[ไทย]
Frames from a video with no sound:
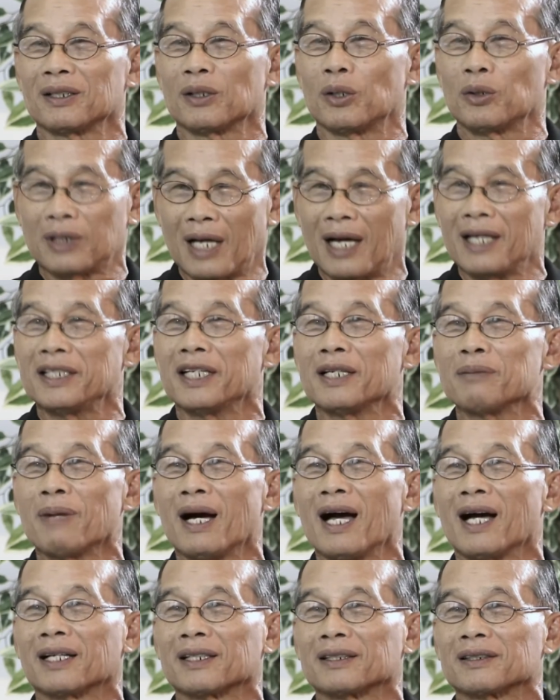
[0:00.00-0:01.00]
คนไข้เยอะ
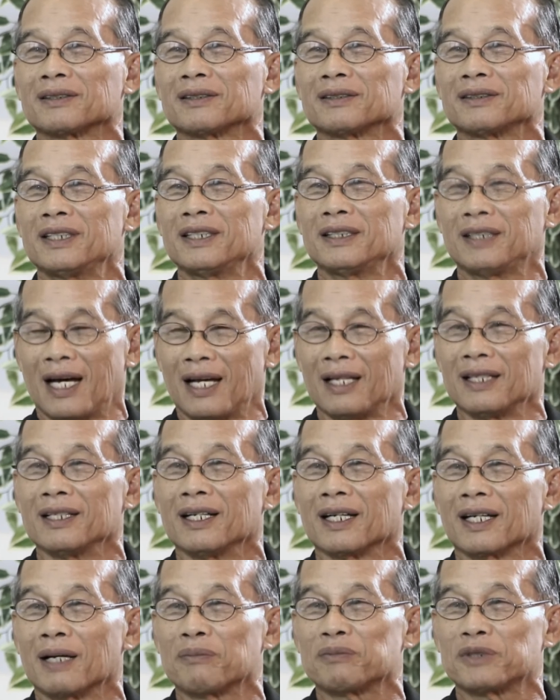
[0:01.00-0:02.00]
มากที่ท่าเรื
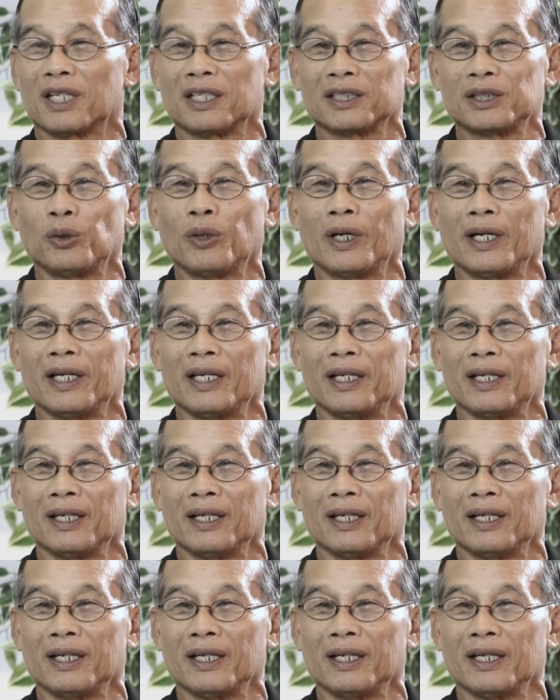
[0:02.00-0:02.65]
อครับก็ช่วย